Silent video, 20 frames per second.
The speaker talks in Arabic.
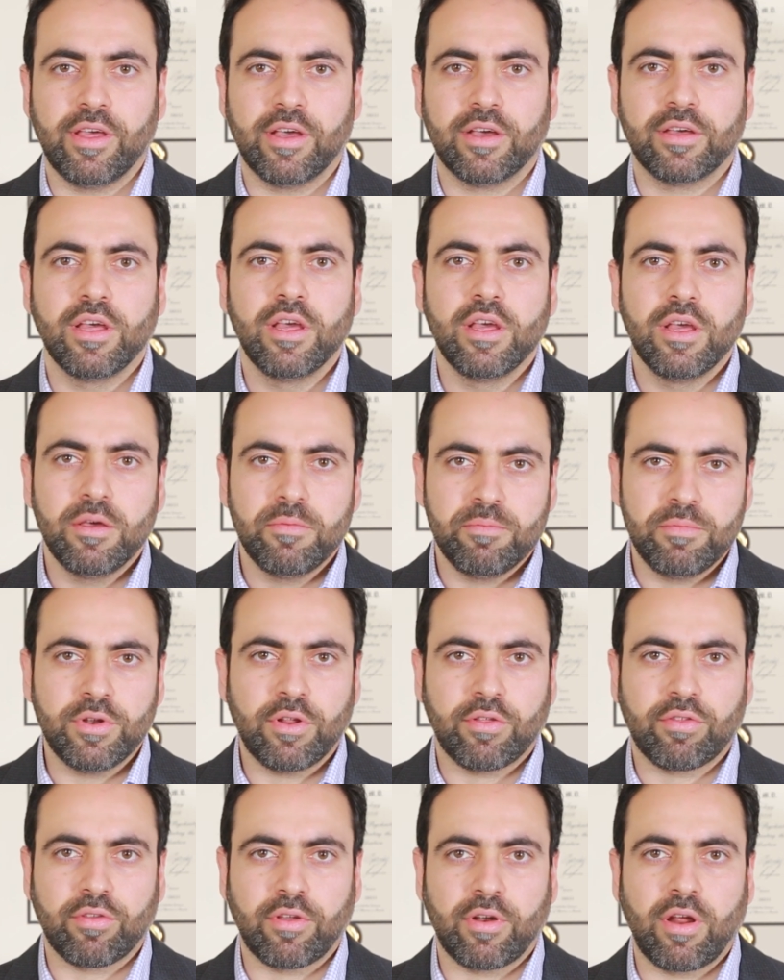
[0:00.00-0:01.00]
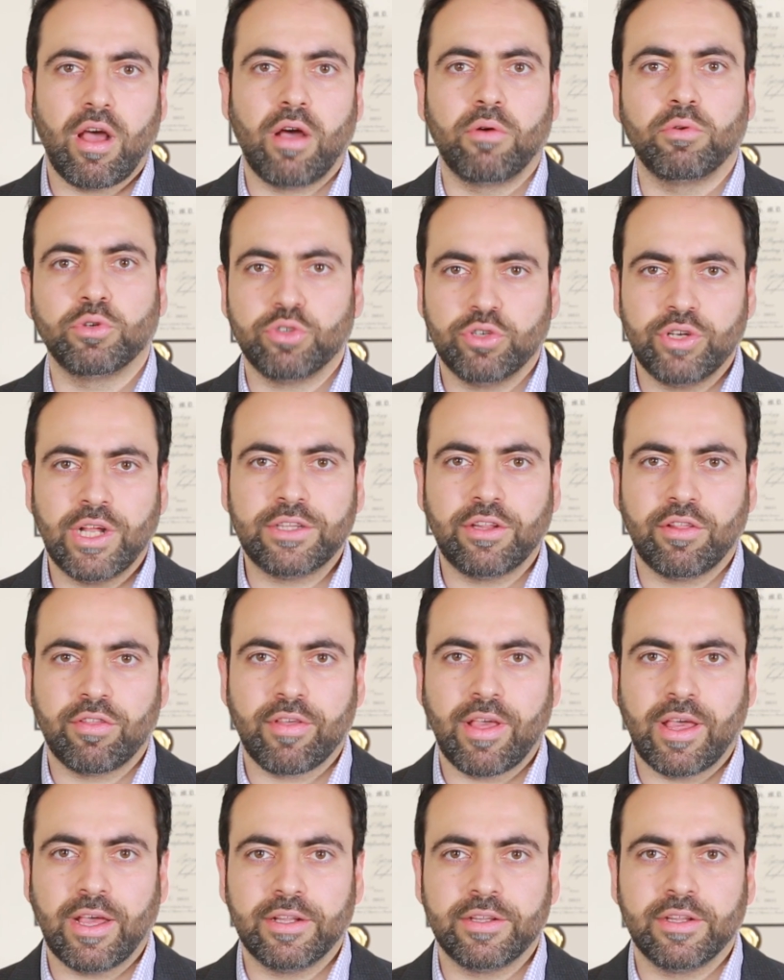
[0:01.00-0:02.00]
هيك من الصراع او الشحنات
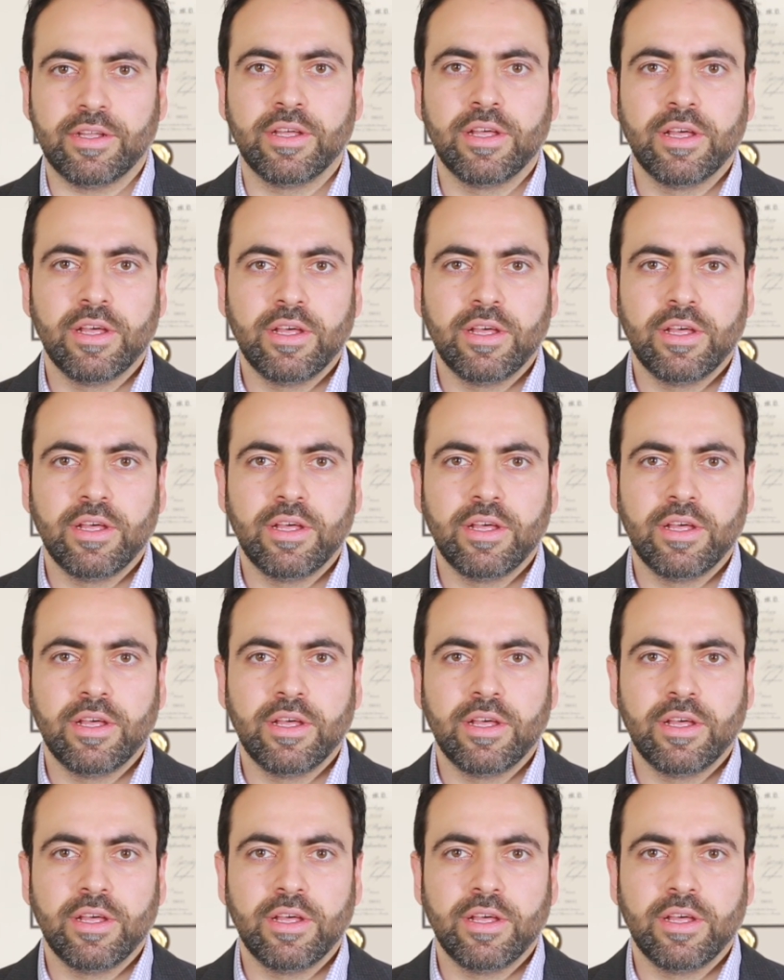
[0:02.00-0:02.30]
الزائده